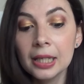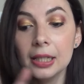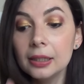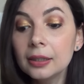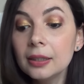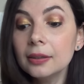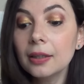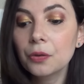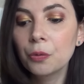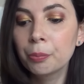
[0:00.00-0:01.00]
Il
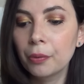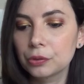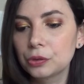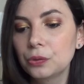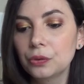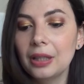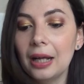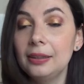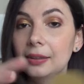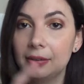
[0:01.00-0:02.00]
kit è composto
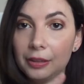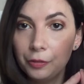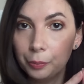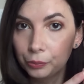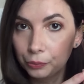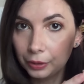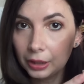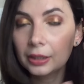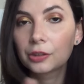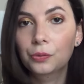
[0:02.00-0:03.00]
dagli attivi
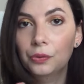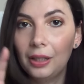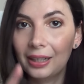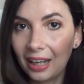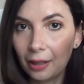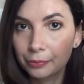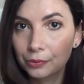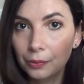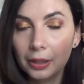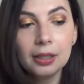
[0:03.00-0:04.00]
puri, che sono delle
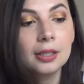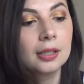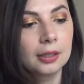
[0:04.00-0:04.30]
capsule,